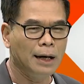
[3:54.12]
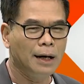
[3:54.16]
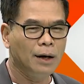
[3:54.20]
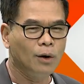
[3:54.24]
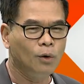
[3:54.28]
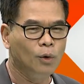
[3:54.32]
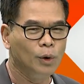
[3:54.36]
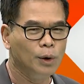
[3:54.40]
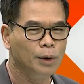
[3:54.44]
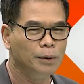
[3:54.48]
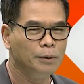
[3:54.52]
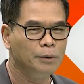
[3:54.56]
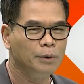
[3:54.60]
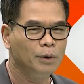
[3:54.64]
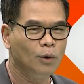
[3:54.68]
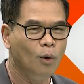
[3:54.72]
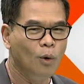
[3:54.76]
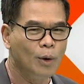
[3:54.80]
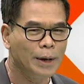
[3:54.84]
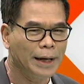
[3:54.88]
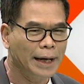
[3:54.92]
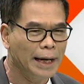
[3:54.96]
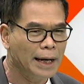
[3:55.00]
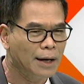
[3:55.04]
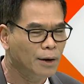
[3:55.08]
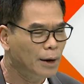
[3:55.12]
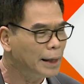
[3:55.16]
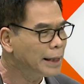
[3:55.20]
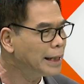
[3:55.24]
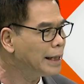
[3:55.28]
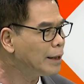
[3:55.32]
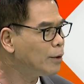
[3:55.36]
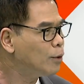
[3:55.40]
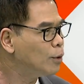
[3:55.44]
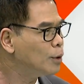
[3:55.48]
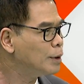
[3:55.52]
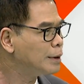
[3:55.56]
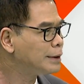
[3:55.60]
งคุณอุ้งอิงก็
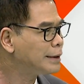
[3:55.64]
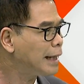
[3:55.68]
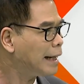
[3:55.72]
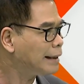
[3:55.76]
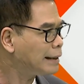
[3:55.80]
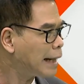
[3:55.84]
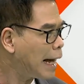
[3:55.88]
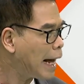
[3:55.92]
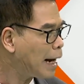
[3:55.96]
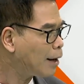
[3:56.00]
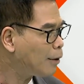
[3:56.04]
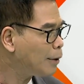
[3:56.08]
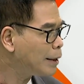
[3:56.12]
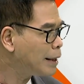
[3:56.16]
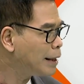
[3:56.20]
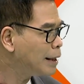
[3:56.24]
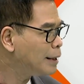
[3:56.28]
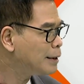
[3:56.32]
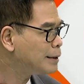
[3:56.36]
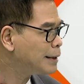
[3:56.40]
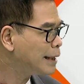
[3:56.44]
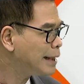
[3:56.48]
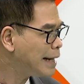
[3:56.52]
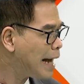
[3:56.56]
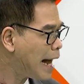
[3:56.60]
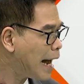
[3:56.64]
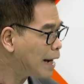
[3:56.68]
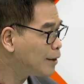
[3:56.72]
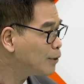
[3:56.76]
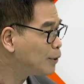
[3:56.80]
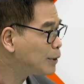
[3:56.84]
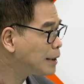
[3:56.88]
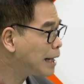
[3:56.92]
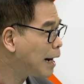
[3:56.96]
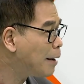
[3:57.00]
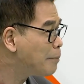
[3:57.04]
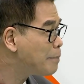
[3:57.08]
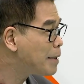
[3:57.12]
ดีคุณเศรษฐาก็ดีสีหน้า
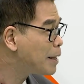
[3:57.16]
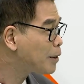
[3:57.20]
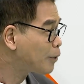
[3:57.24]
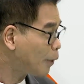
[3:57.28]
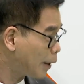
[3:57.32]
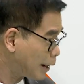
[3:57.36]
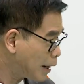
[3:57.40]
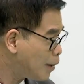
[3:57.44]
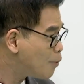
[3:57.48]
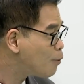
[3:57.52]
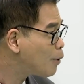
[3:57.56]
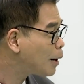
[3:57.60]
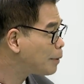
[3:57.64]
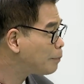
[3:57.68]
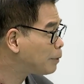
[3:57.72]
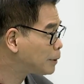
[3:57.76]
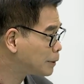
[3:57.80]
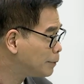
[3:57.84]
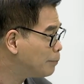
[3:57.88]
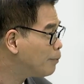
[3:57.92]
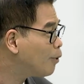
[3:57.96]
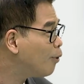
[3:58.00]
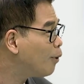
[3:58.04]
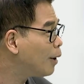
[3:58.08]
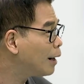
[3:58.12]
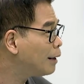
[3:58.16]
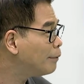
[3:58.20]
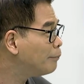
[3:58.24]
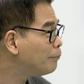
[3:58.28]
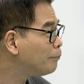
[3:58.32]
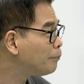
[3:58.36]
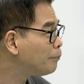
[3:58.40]
ดูจะมีรอยกังวลพอสมควร